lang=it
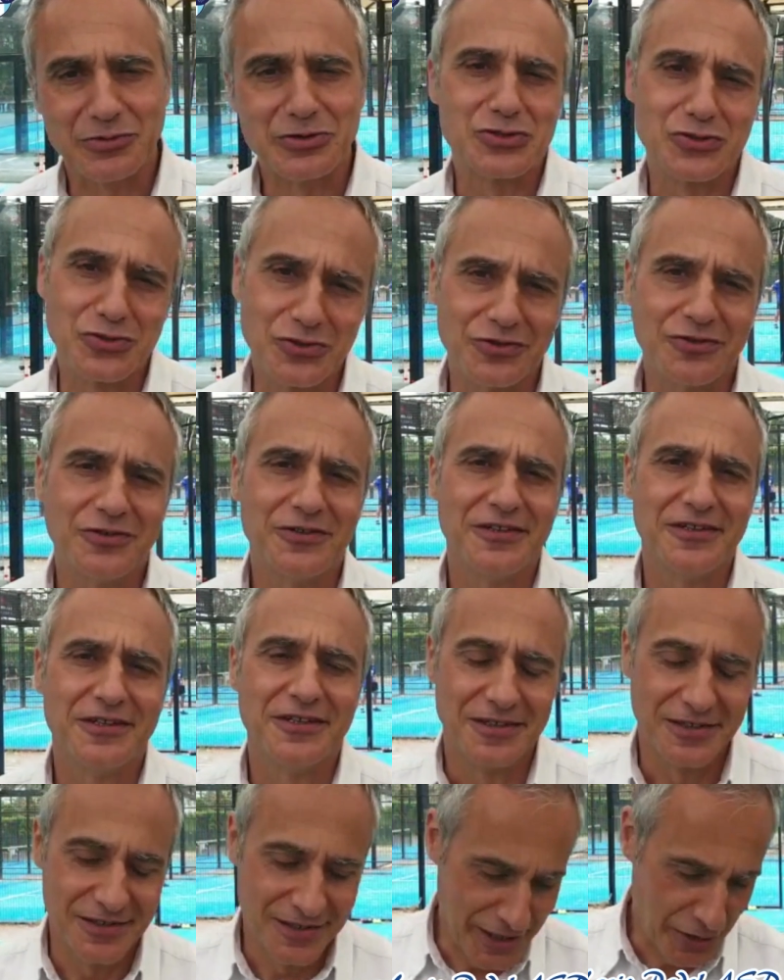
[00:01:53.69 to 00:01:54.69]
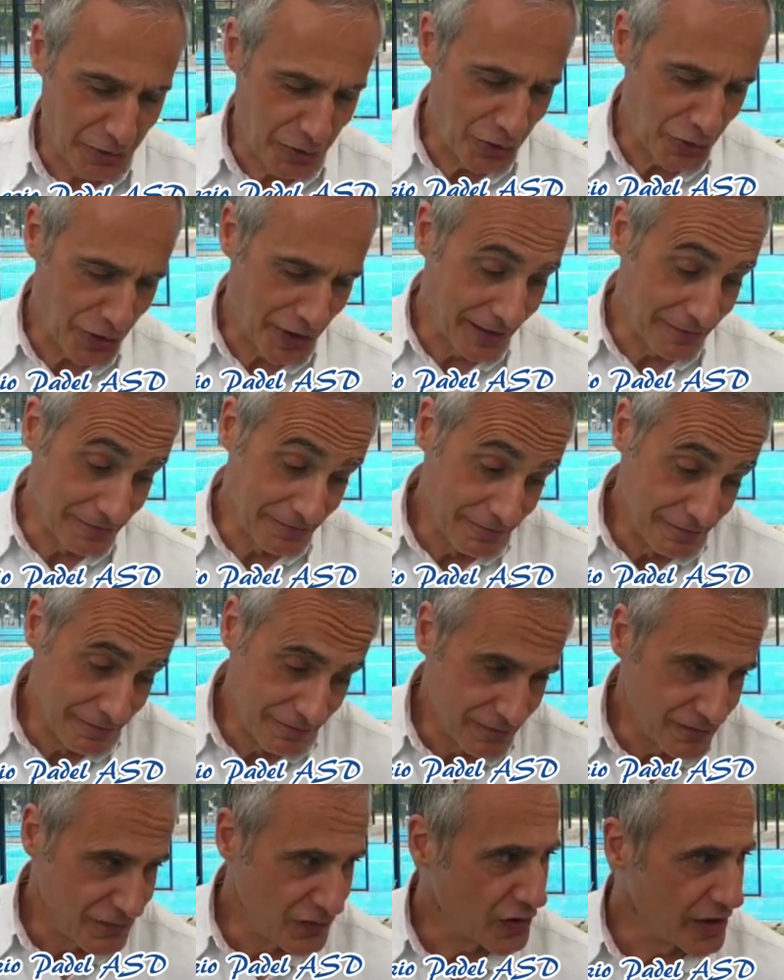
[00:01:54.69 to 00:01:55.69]
Questo eh, è quello che
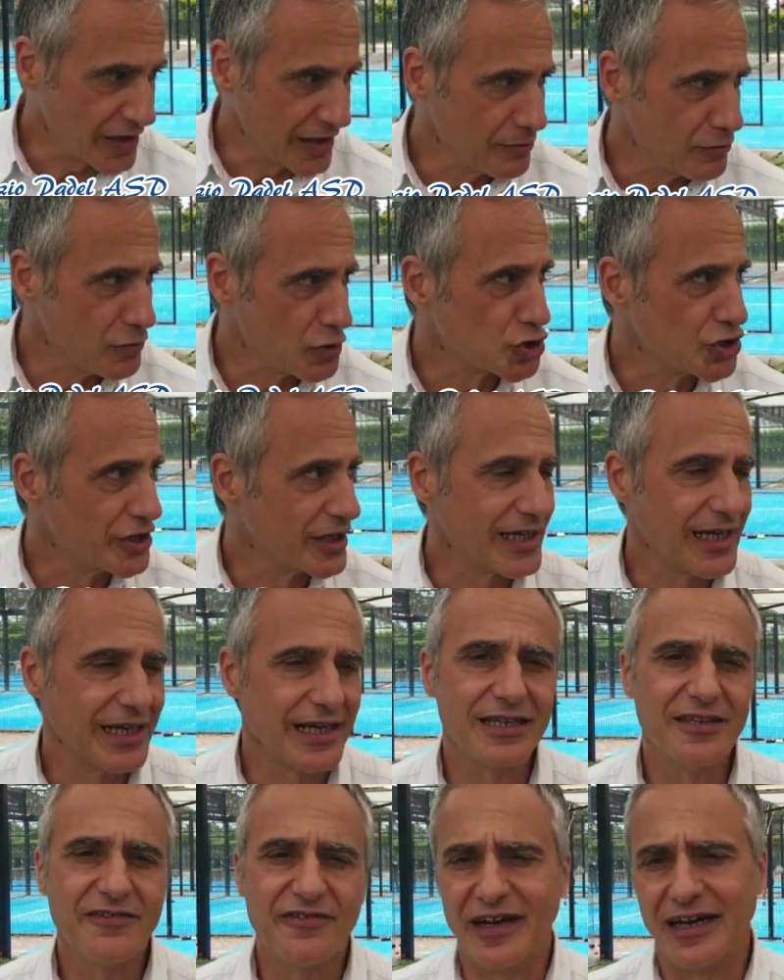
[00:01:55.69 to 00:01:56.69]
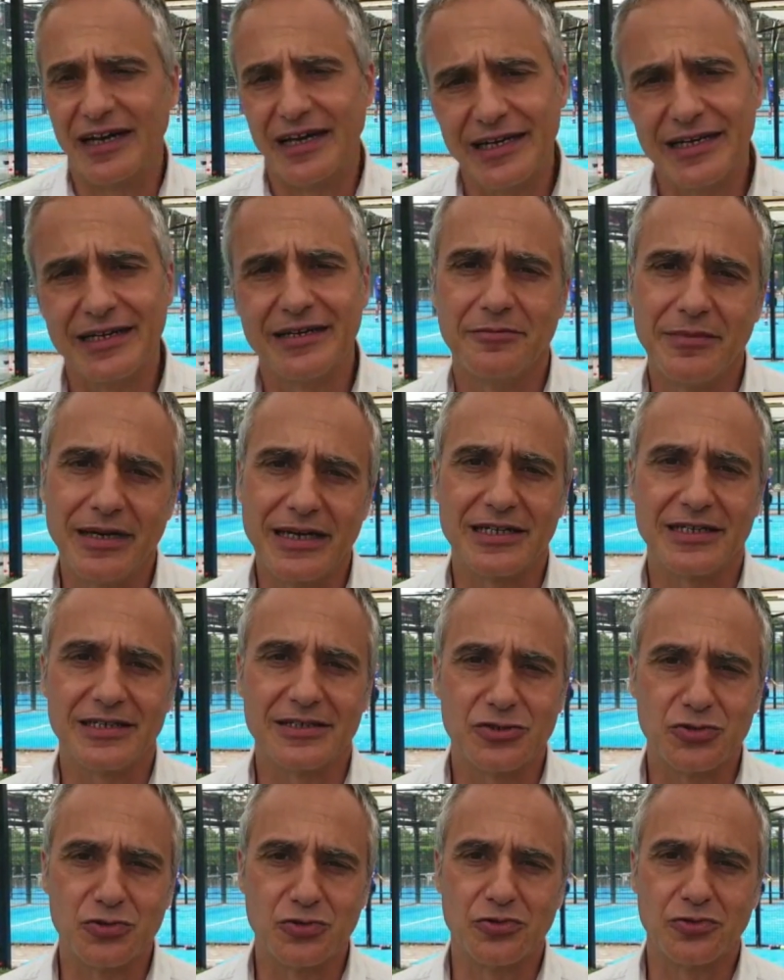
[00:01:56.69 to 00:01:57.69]
vorremmo cercare di fare, ma
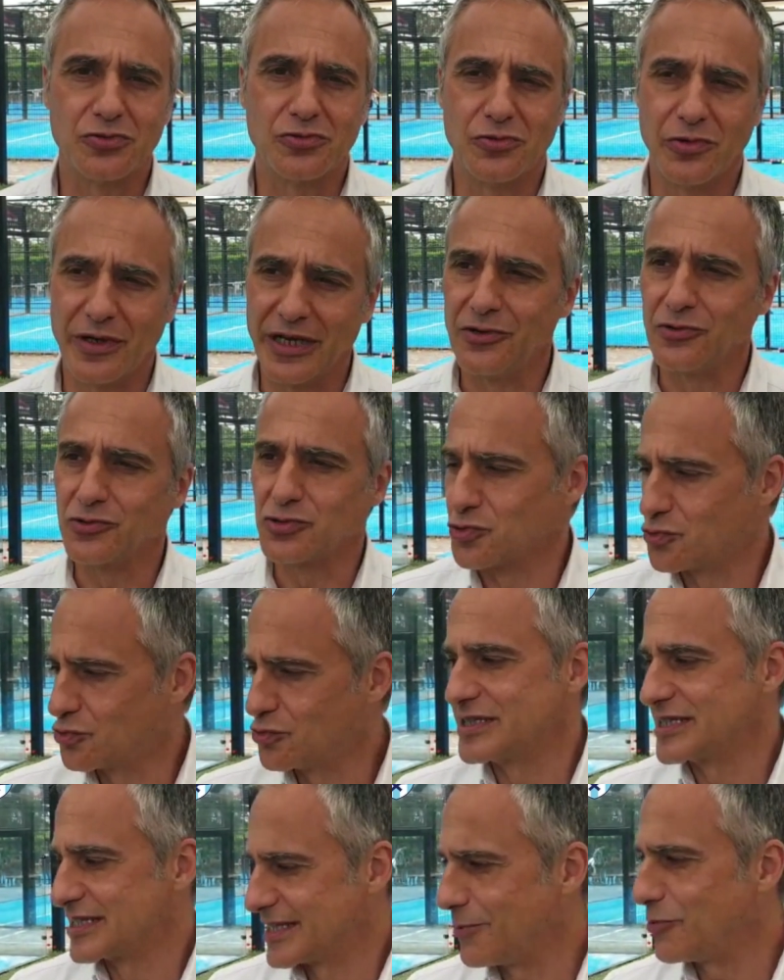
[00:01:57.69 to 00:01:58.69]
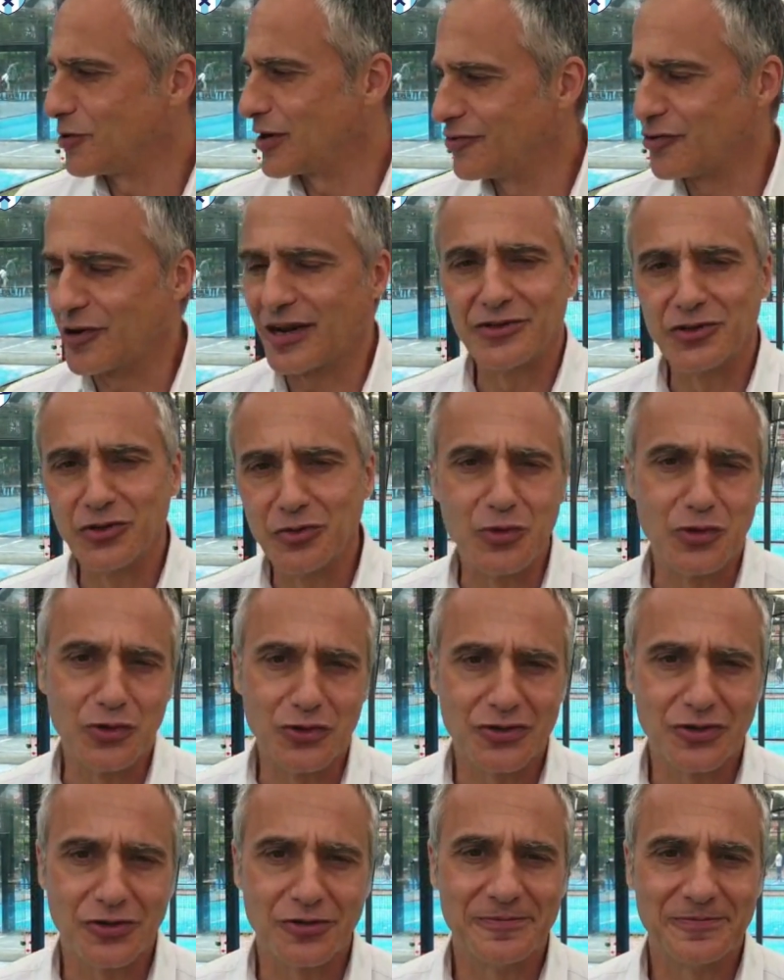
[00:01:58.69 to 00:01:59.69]
è su quello su cui stiamo lavorando
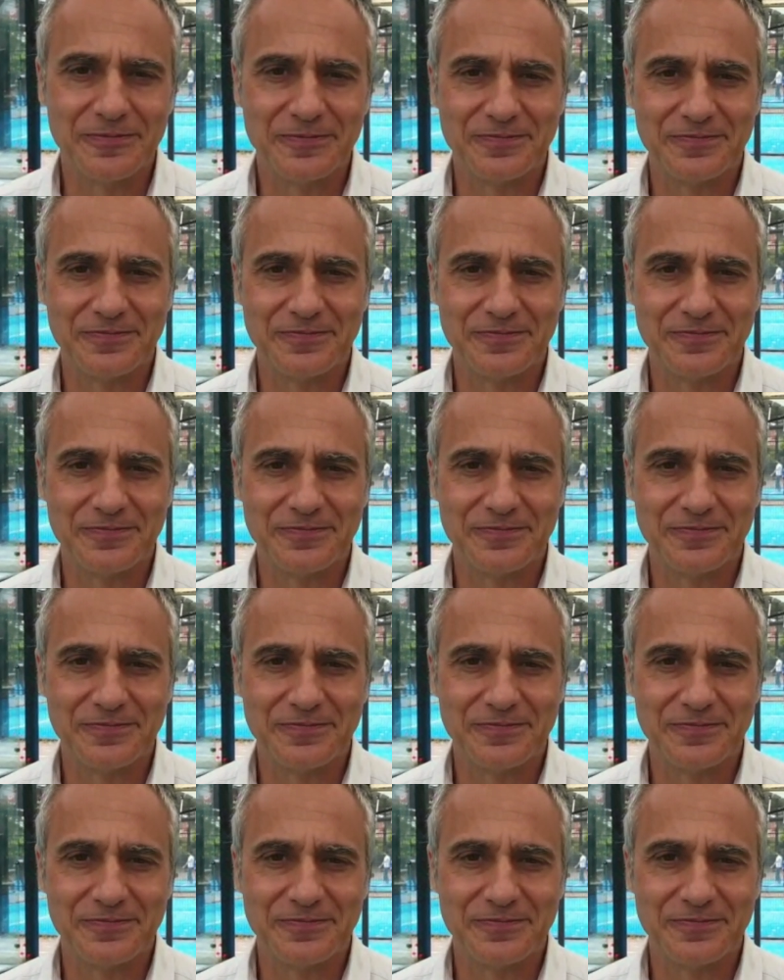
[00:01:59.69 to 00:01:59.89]
molto.